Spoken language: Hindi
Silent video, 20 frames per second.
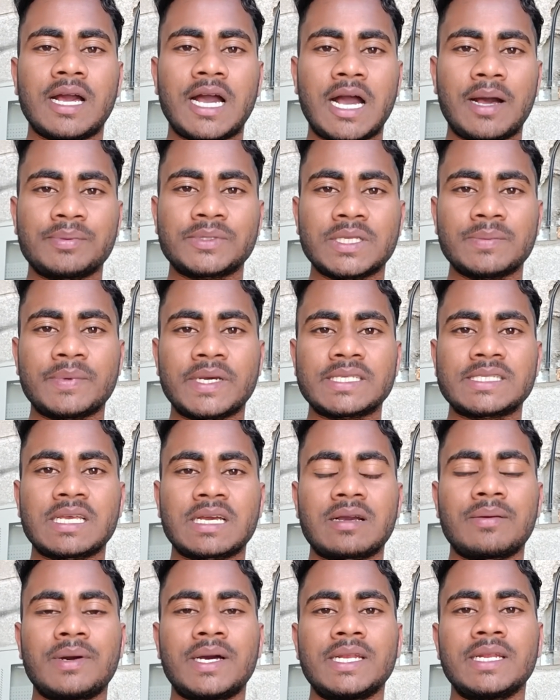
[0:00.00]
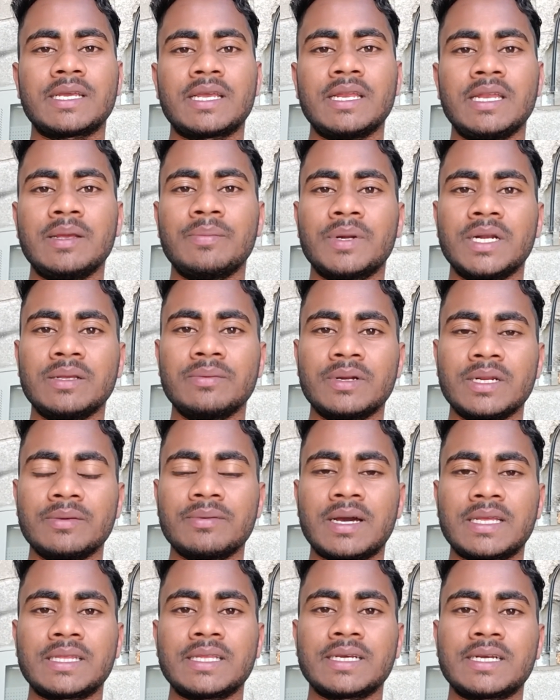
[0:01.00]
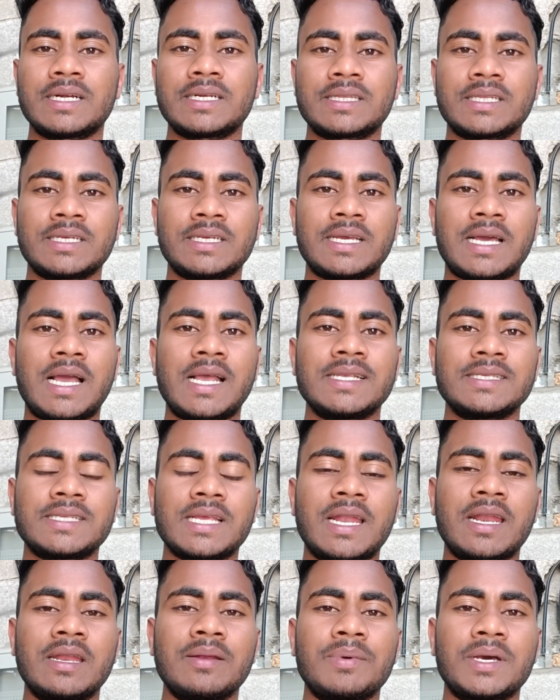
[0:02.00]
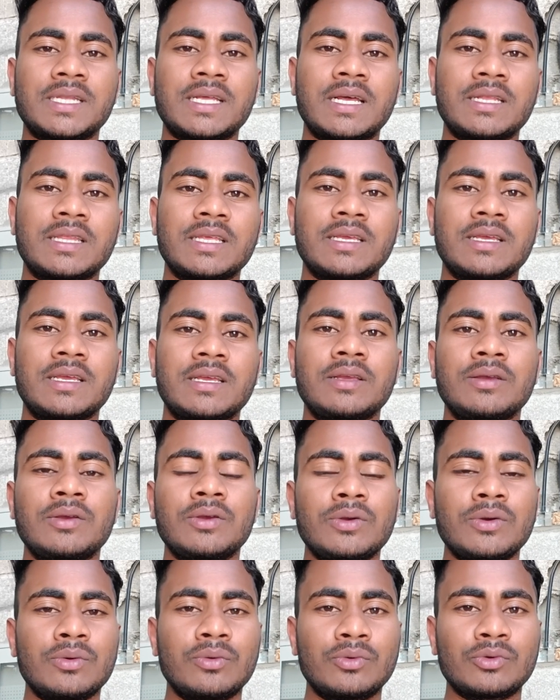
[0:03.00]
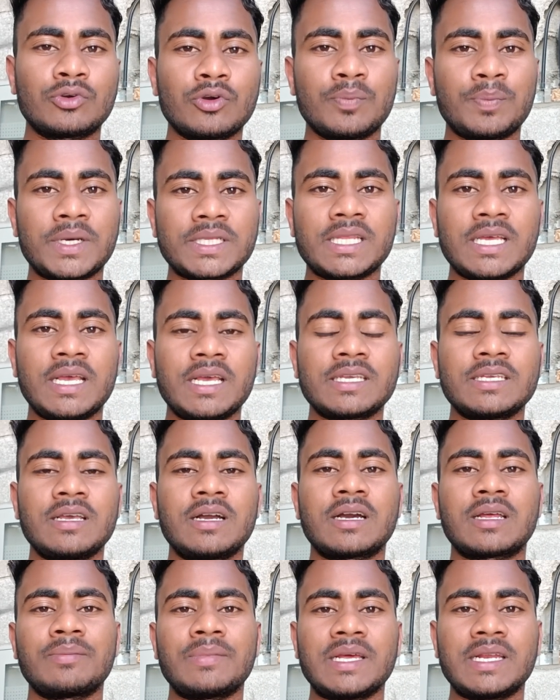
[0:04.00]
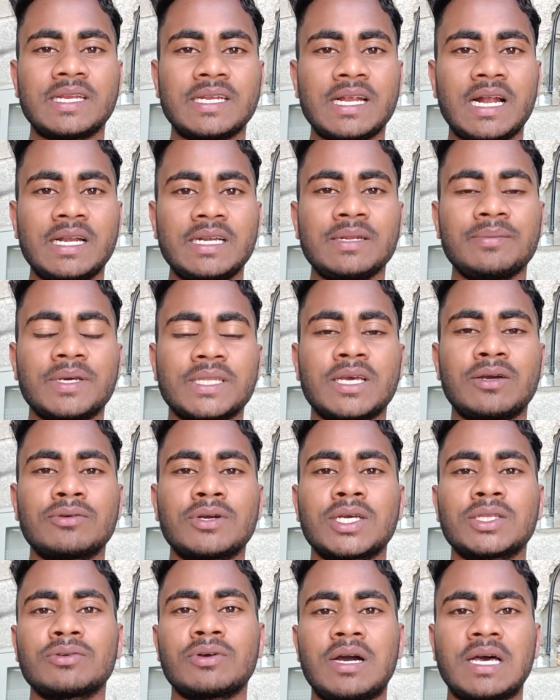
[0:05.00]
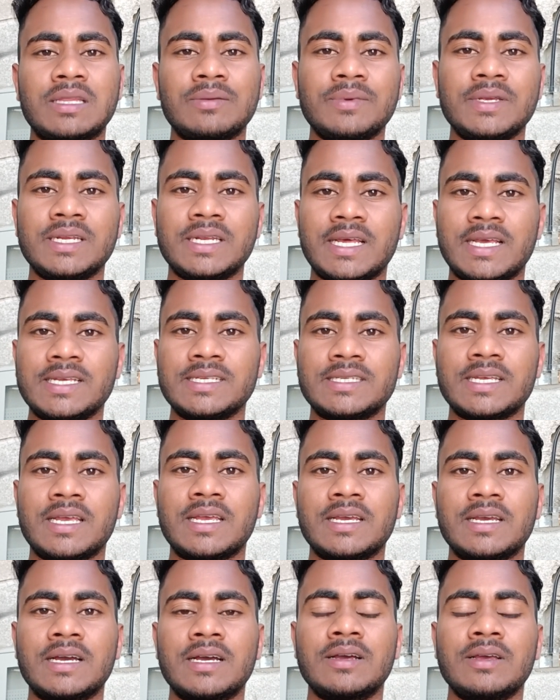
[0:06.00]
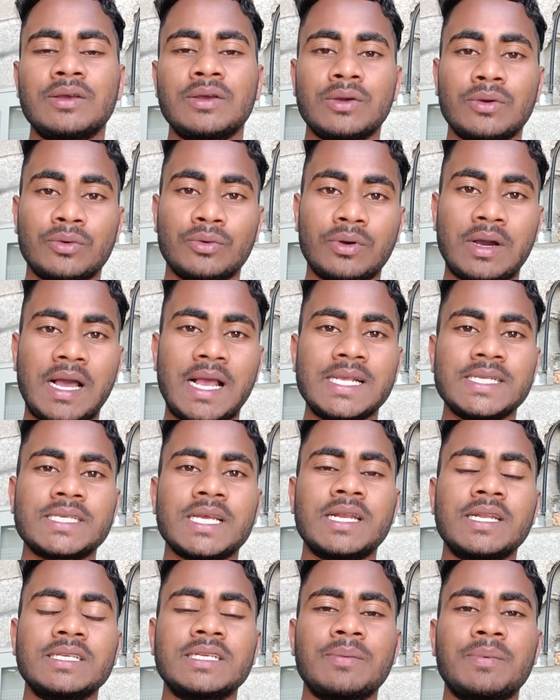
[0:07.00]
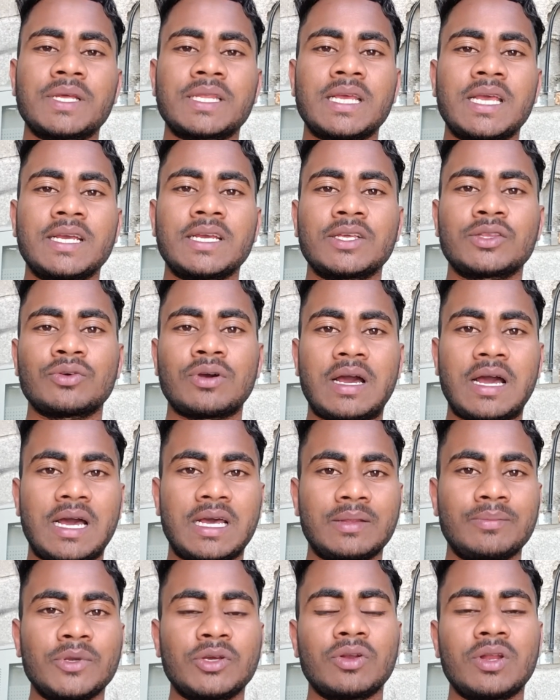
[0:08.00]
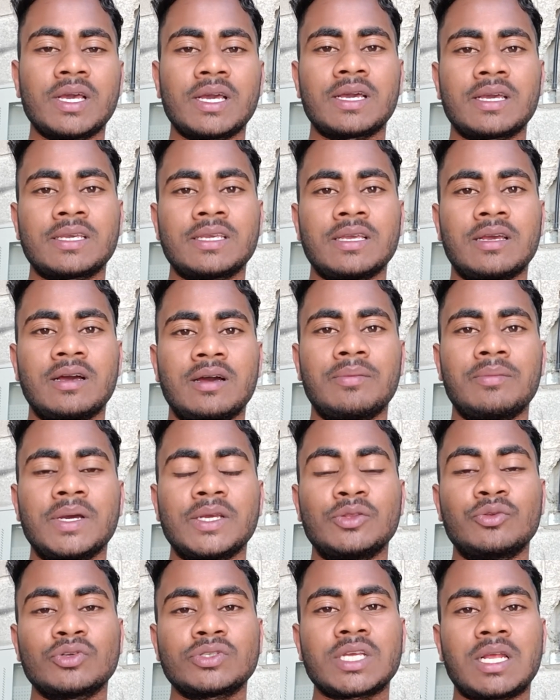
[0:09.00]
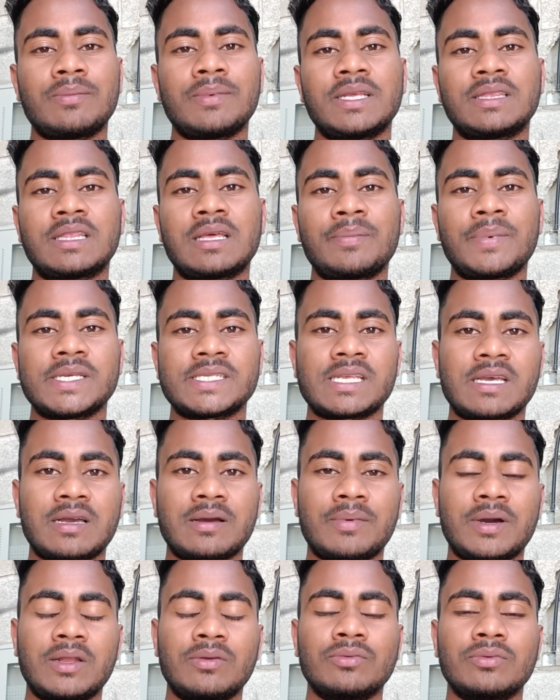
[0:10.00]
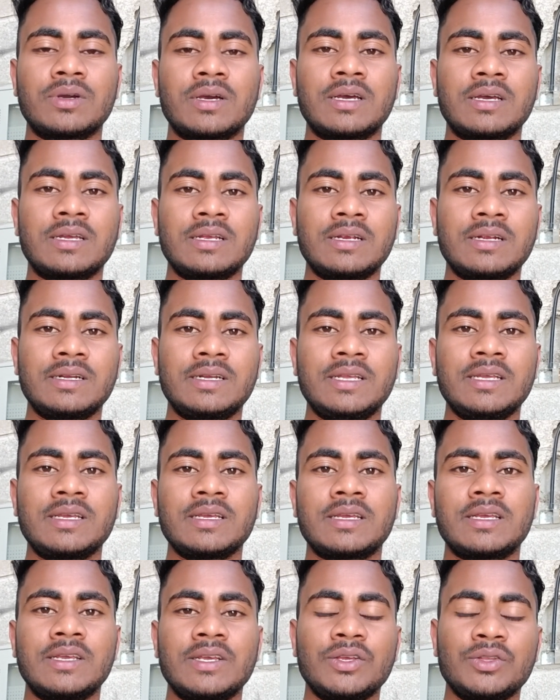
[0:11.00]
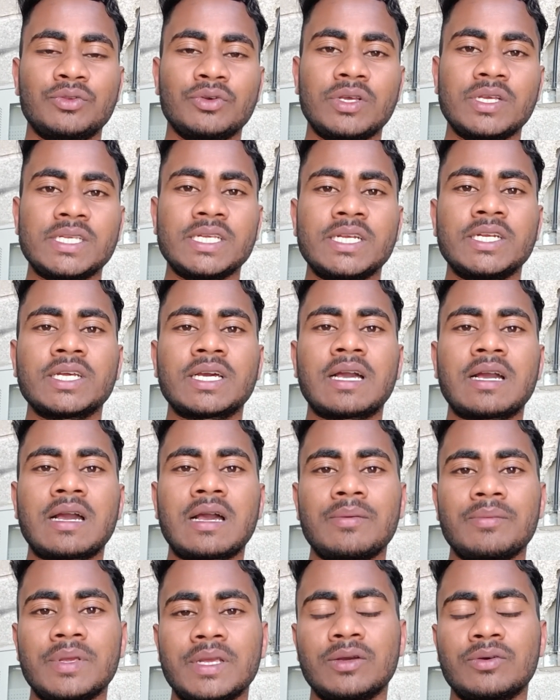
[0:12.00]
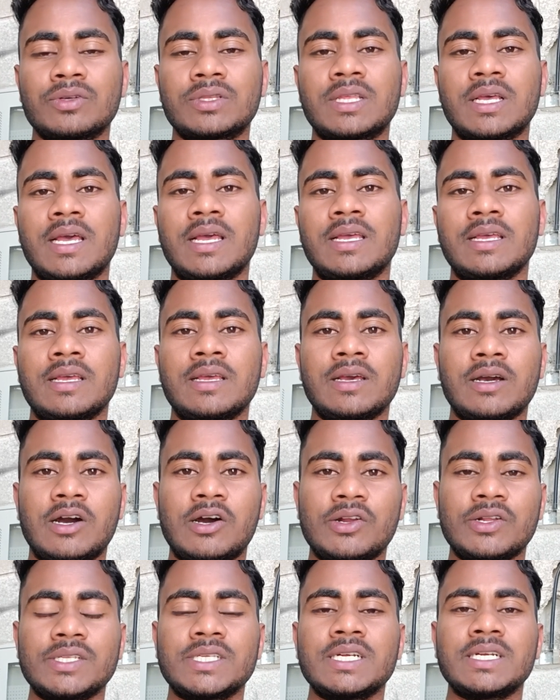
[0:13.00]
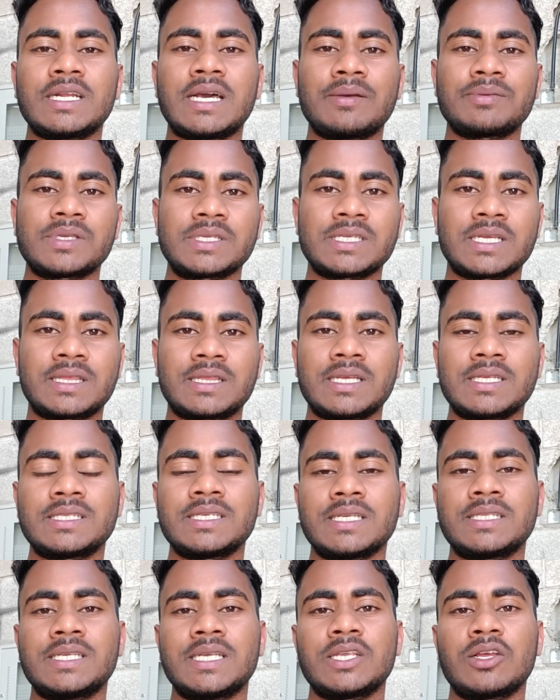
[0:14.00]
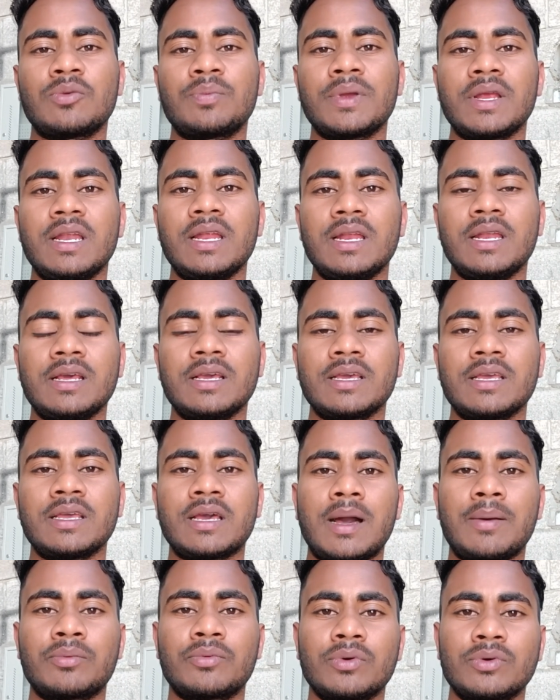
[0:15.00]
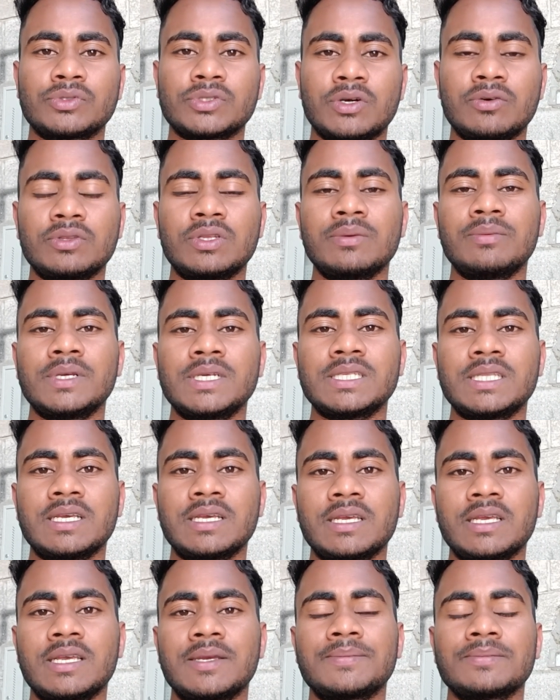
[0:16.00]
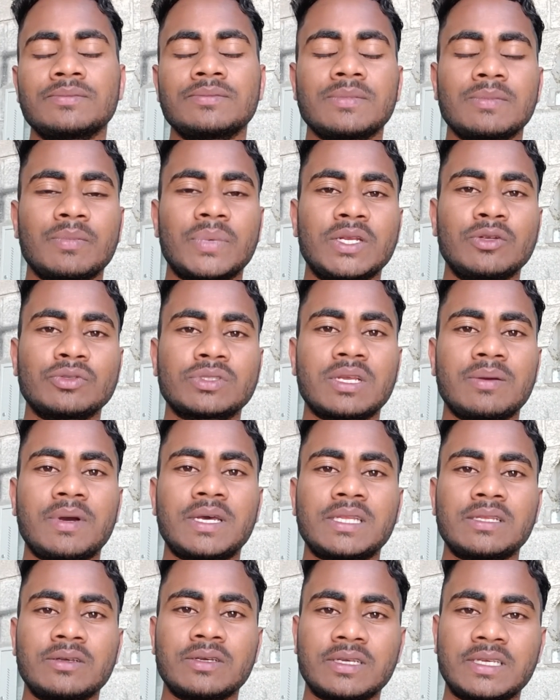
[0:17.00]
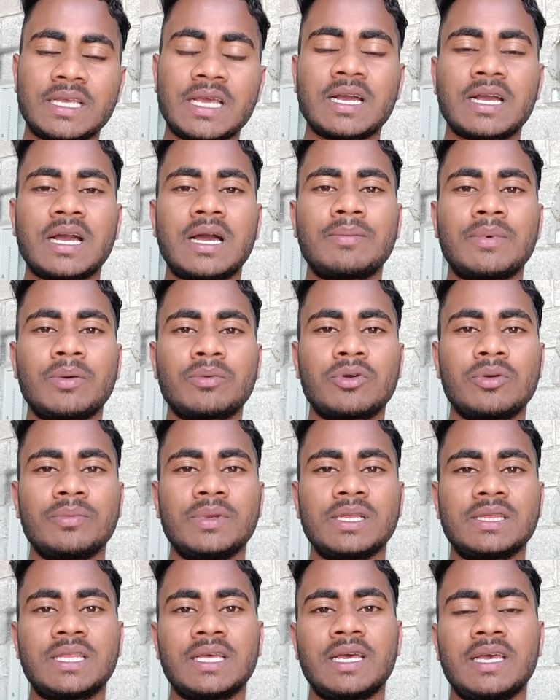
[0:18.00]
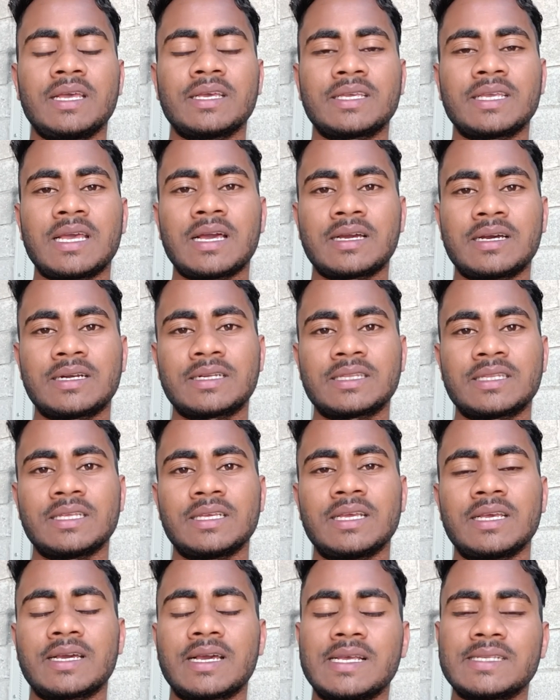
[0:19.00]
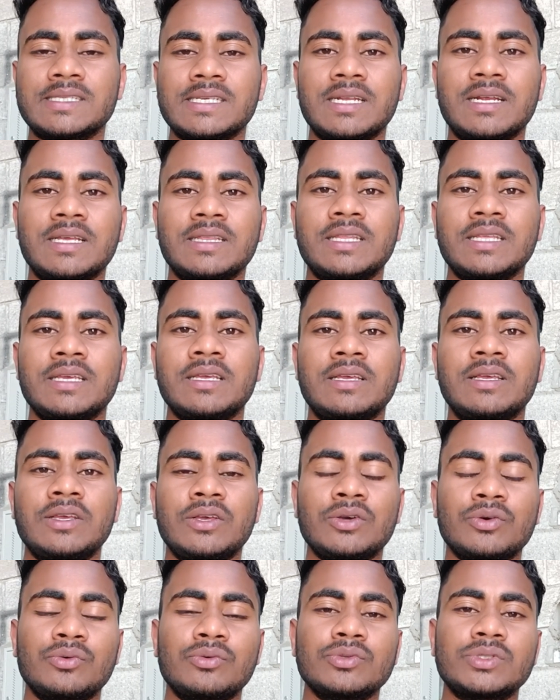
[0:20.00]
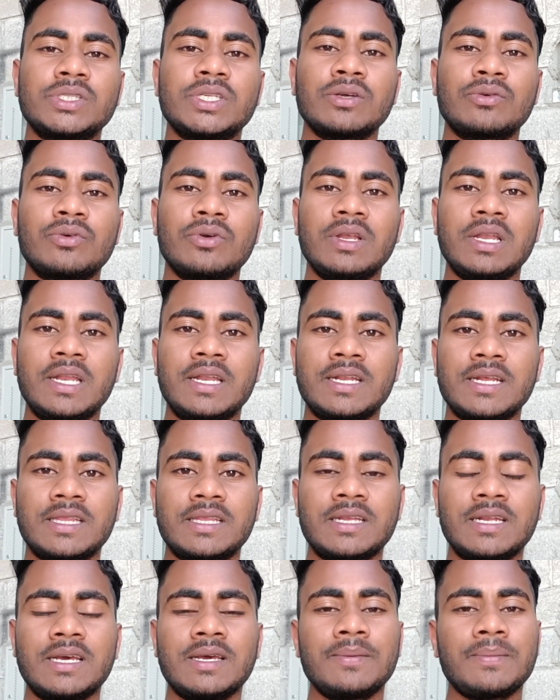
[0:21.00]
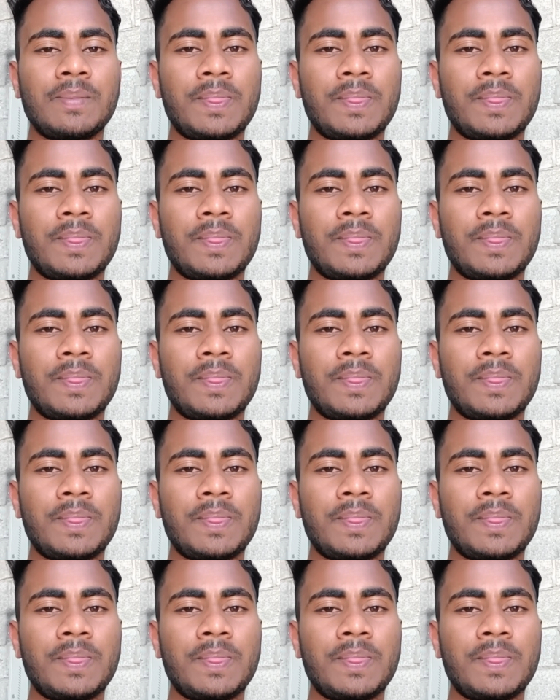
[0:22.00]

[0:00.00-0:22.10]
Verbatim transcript: आपसे पैसा कमाने के लिए बड़ी बड़ी बातें करते हैं हाई सैलरी बताते हैं उनको पता है कि अगर मैं रियलिटी बताऊँगा तो आदमी नहीं जाएगा वो हाई सैलरी जब बताएंगे तो आदमी को लगेगा कि हाँ मैं दो साल में इतना पैसा कमा लूँगा ठीक है तो एजेंट का काम ये होता है और एजेंट आपसे सत्तर से अस्सी हज़ार रुपये ले लेंगे आपको सऊदी भेज देंगे फिर उसके बाद क्या काम आपको मिलता है क्या करते हैं कैसे रहते हैं उससे कोई लेना देना